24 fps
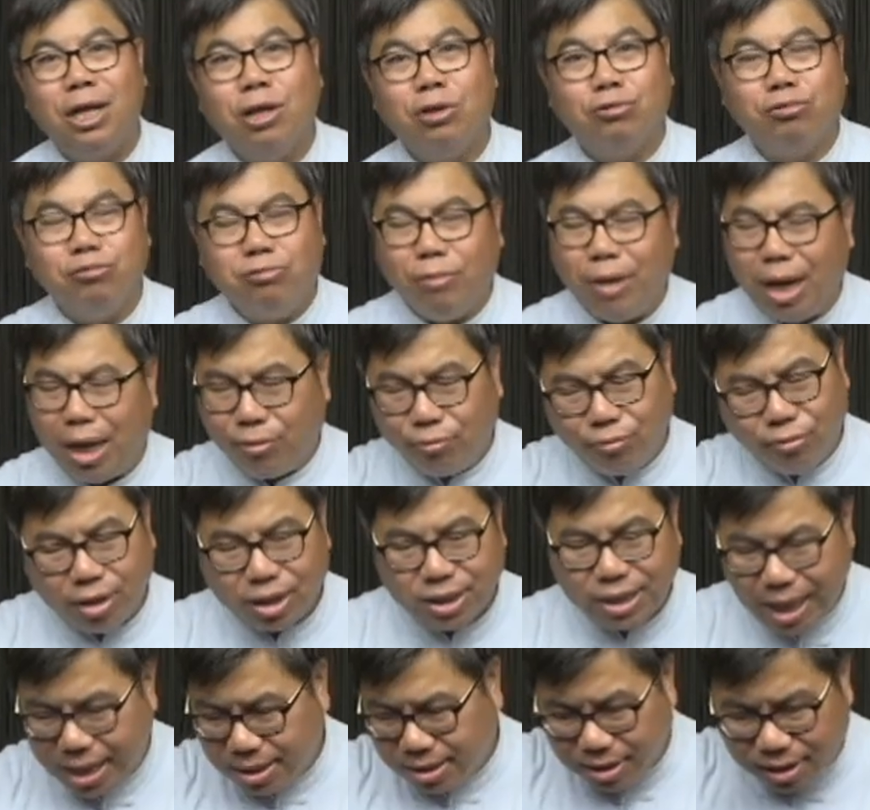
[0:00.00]
主啊，我
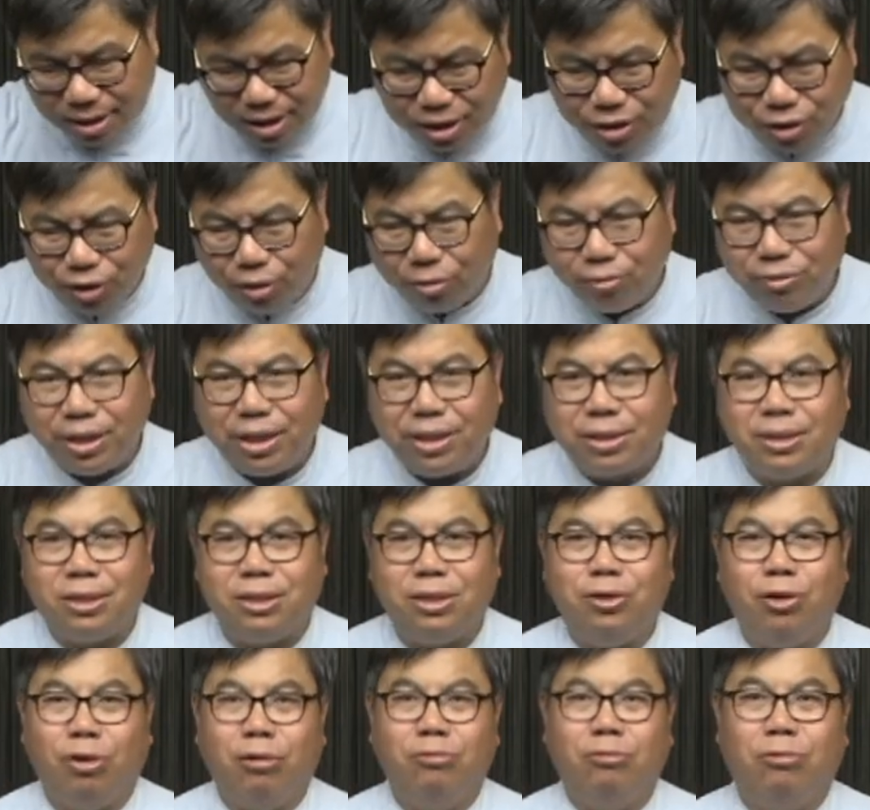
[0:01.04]
在这里求你
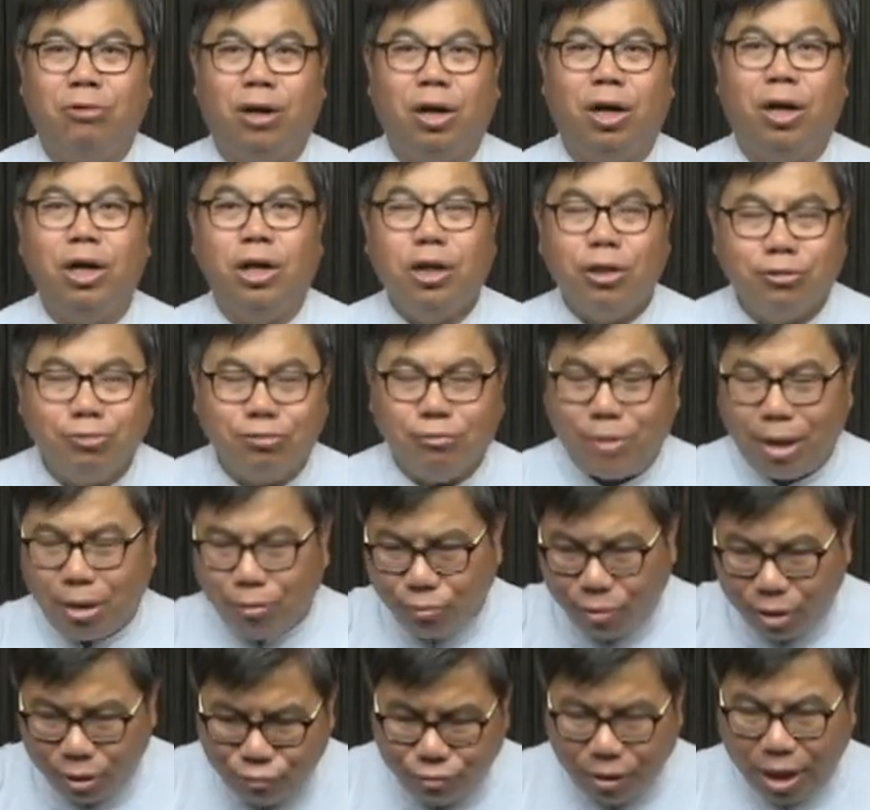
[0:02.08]
使用我，主啊，
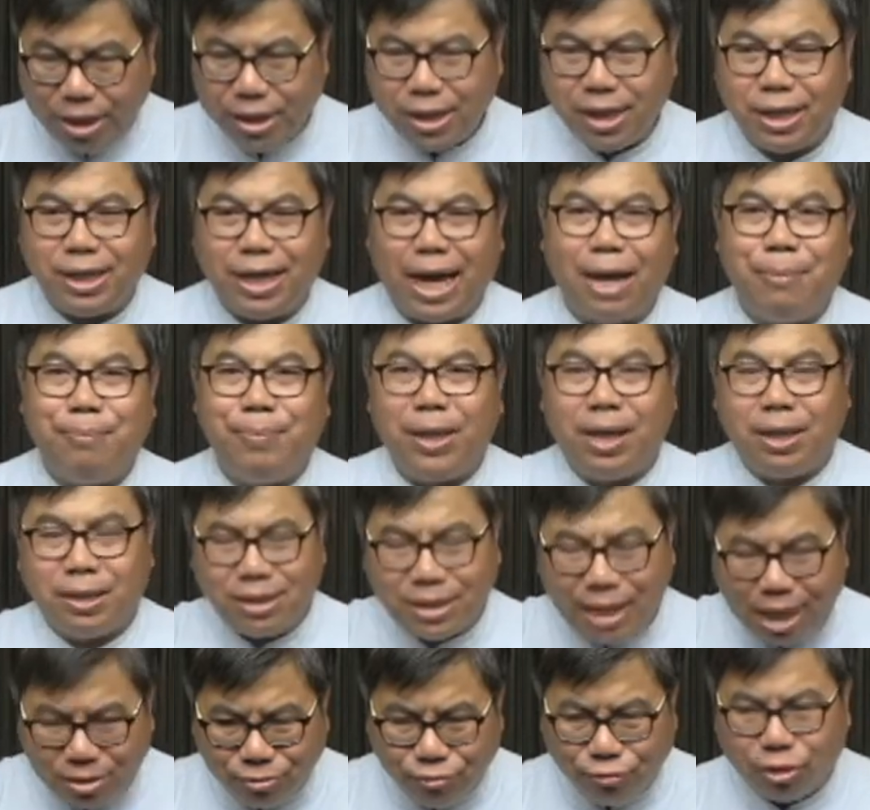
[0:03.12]
我愿意改变，
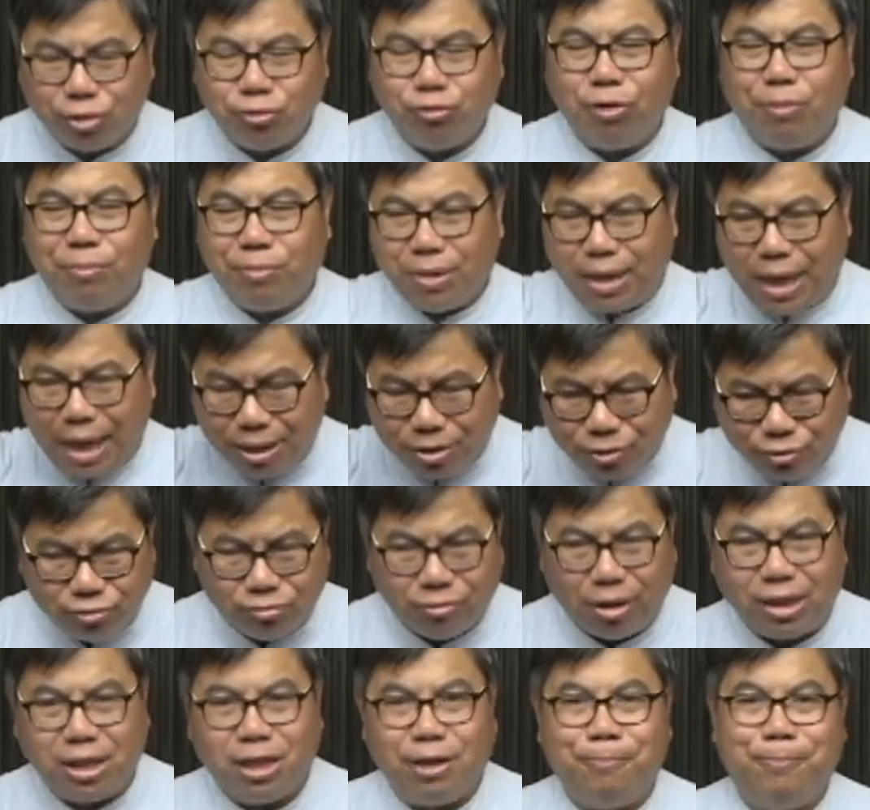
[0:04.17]
但是我做不来，主
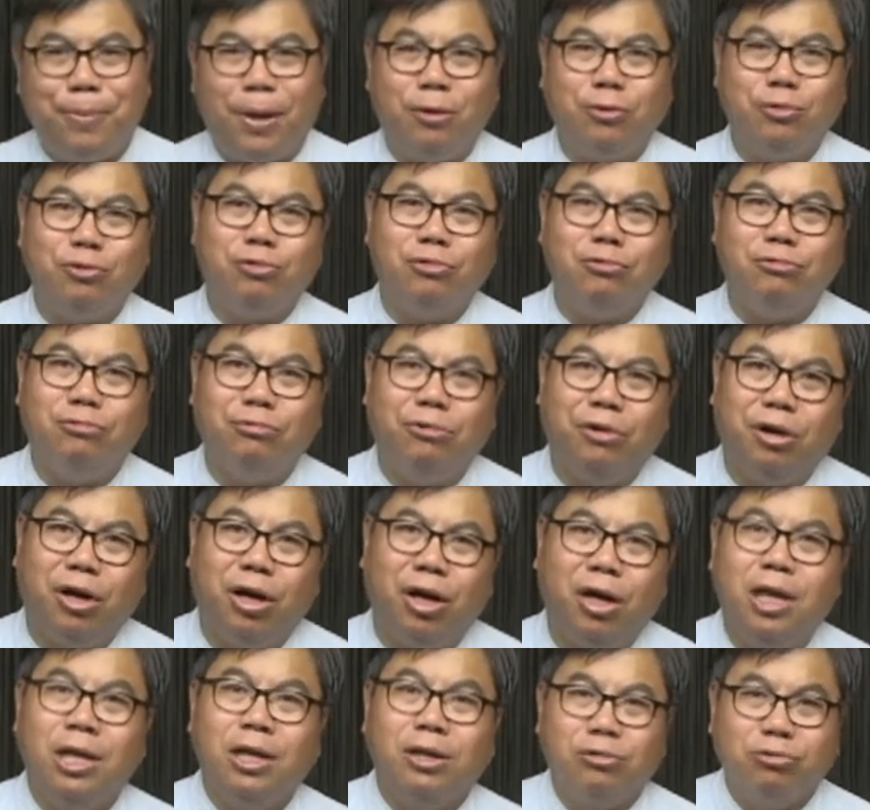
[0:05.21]
啊，你帮助
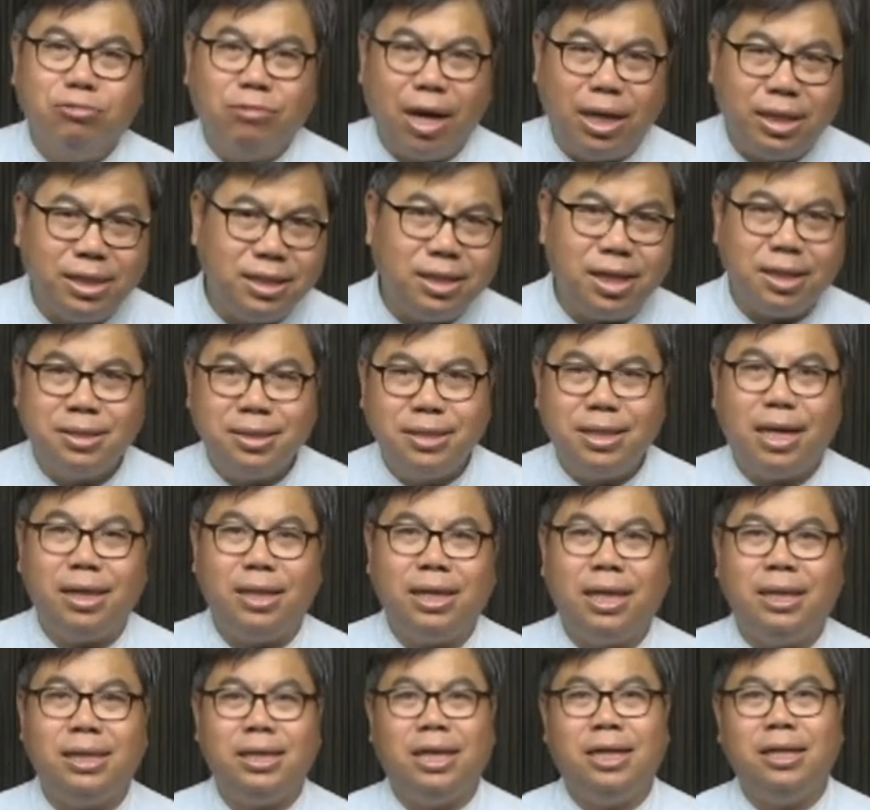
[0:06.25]
我，主啊，你的圣
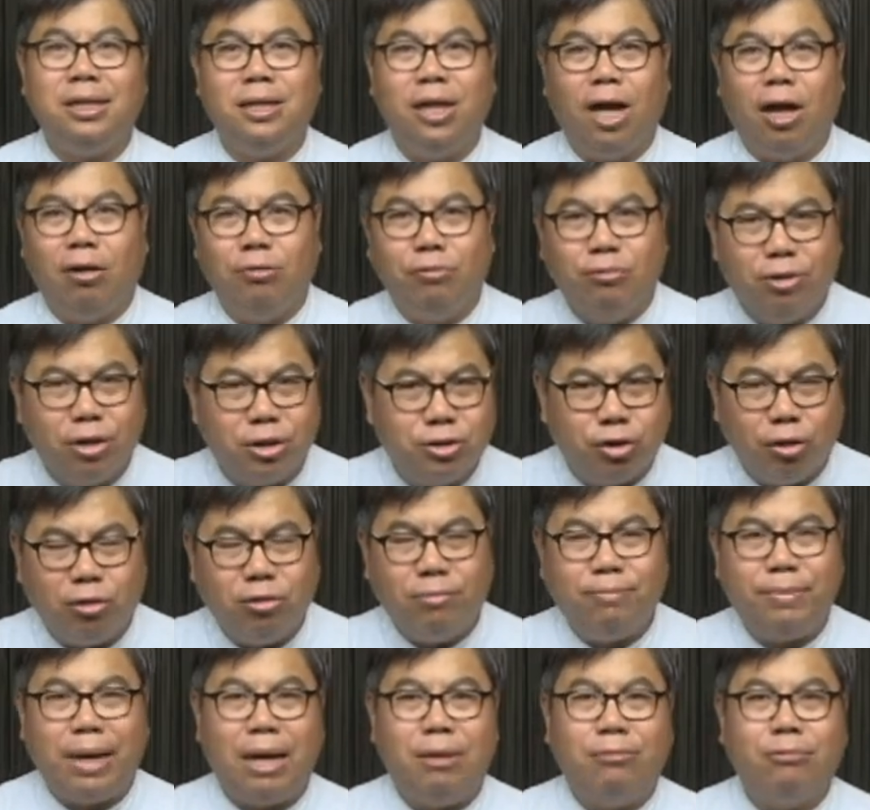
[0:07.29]
灵引导我，
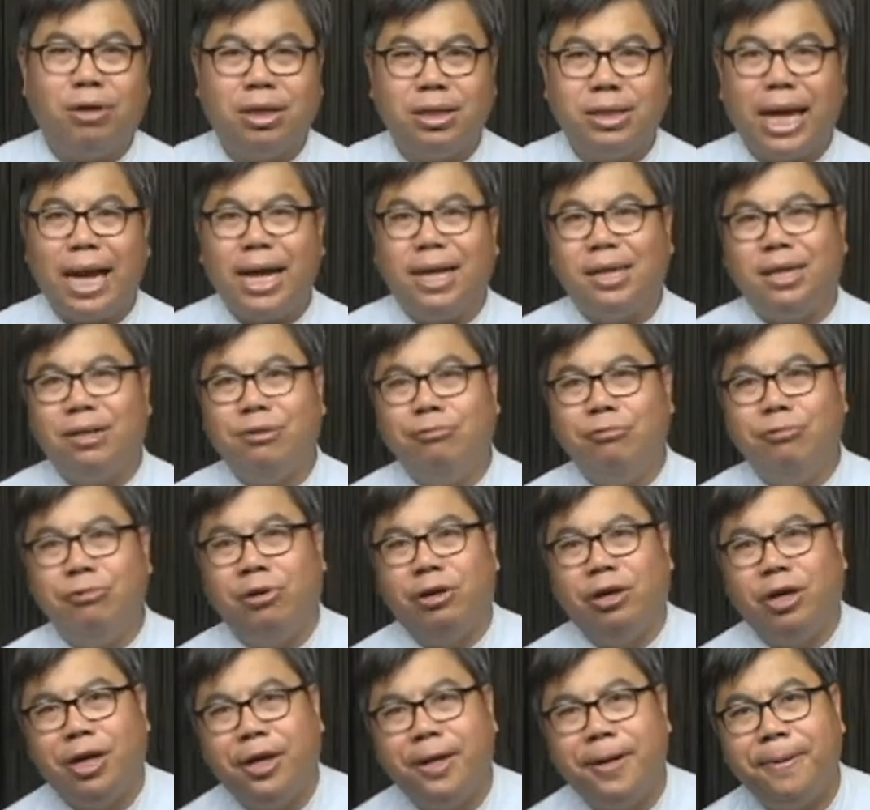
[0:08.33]
充满我，带领
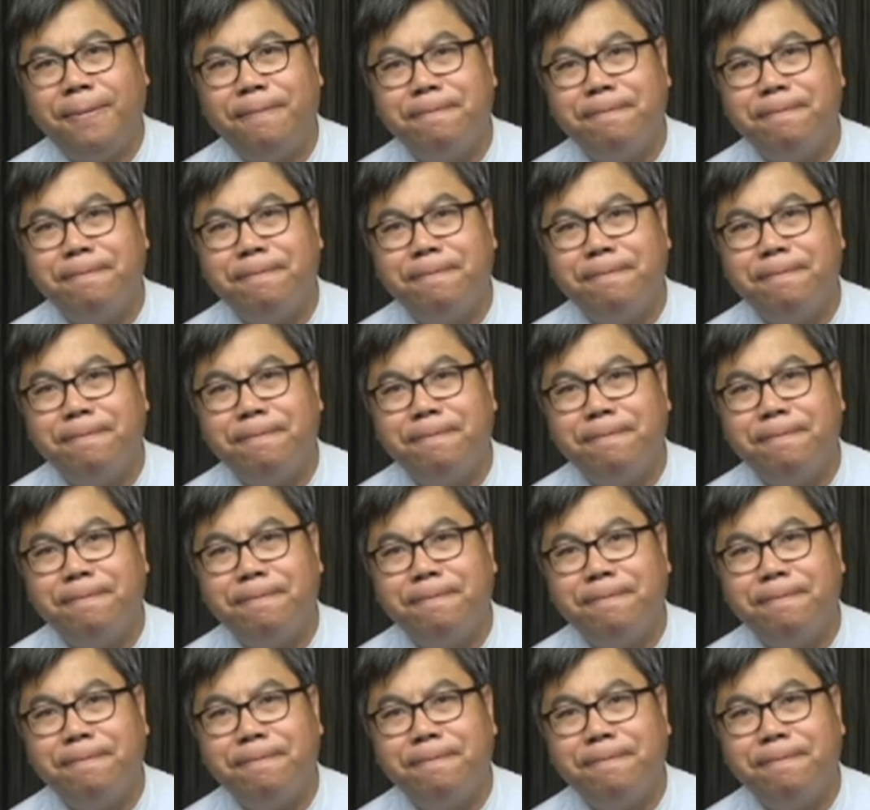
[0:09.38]
我，